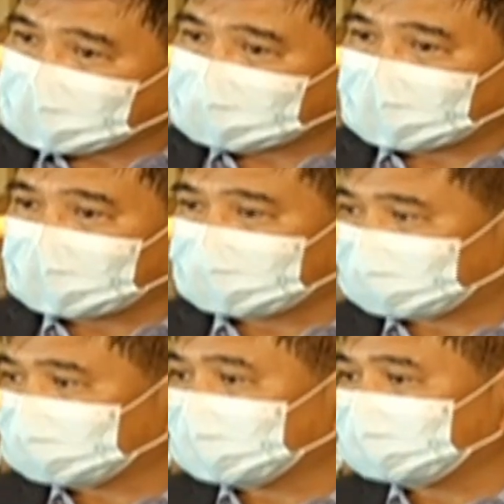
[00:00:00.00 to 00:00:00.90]
naman,
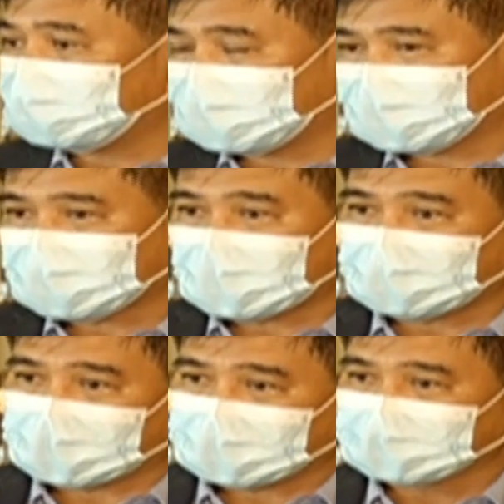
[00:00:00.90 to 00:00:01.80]
like for example,
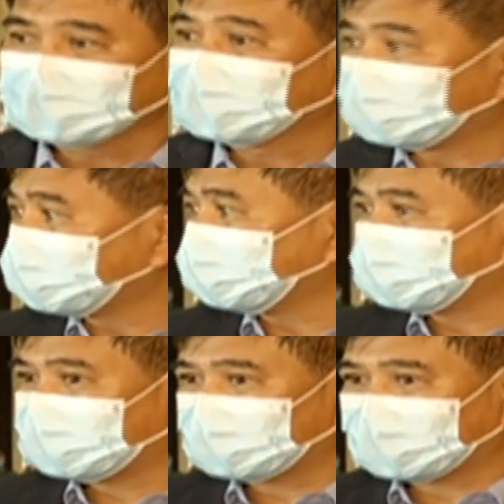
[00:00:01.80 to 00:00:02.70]
mag-asawa, okay
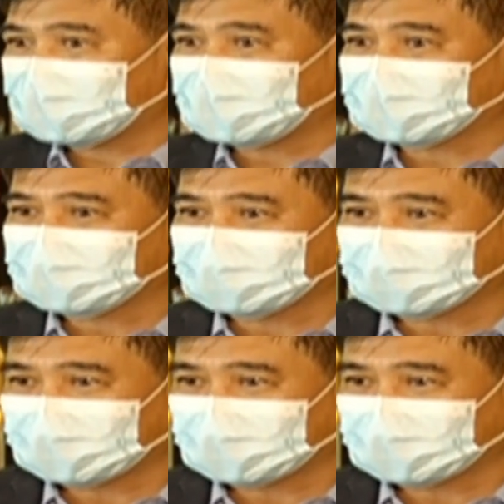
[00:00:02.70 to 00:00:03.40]
naman na magkadikit silang